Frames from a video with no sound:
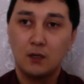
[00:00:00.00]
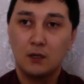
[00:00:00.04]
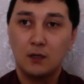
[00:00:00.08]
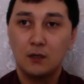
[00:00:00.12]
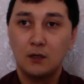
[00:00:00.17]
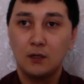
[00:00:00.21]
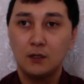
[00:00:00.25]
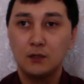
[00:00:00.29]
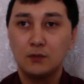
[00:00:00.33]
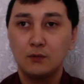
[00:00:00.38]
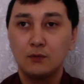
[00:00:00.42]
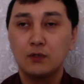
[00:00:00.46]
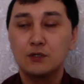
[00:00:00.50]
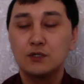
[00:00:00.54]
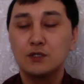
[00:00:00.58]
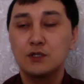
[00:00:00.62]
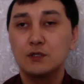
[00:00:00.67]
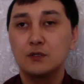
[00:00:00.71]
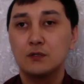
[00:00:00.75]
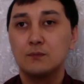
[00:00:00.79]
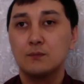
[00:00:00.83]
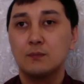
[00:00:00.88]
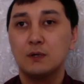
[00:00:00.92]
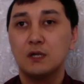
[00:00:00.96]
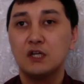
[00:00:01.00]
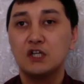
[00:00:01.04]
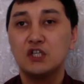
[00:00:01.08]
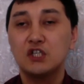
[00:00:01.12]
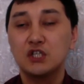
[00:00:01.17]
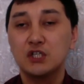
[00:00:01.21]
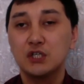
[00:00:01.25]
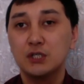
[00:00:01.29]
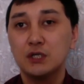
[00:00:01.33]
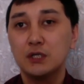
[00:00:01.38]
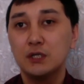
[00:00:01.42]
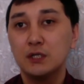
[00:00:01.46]
Это очень
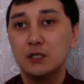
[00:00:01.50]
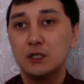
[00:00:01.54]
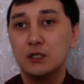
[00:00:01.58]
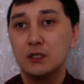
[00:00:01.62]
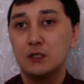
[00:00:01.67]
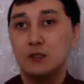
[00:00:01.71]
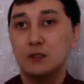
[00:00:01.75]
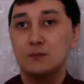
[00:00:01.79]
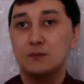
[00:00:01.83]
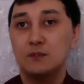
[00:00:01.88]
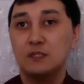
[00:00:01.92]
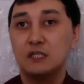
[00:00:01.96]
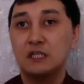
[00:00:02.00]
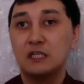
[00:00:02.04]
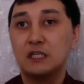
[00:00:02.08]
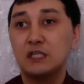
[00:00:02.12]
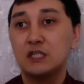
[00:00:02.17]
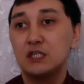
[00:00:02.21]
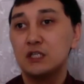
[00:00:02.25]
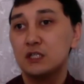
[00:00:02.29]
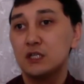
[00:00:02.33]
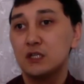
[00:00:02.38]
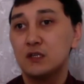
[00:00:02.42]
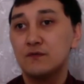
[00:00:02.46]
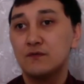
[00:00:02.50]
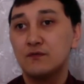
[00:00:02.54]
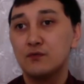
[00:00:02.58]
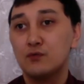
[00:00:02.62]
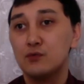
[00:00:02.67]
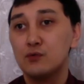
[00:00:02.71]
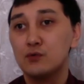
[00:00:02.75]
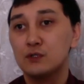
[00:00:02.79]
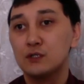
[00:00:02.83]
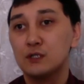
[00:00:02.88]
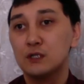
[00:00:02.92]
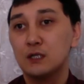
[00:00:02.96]
большие психические
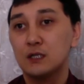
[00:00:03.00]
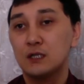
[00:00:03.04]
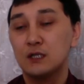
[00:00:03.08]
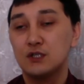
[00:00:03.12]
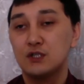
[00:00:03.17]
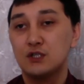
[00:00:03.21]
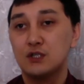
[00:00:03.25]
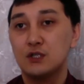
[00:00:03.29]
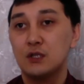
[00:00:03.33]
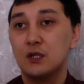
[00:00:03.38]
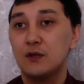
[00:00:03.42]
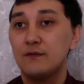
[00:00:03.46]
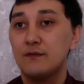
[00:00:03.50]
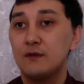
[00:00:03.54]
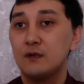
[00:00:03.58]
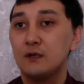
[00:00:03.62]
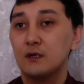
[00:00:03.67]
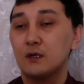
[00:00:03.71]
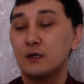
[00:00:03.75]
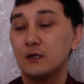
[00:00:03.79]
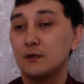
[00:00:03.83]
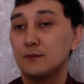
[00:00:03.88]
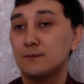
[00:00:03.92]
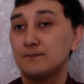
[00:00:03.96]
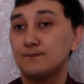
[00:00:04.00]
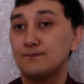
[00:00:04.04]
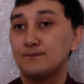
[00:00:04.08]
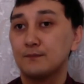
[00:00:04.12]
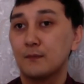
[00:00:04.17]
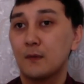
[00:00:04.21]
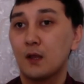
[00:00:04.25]
функции для человека,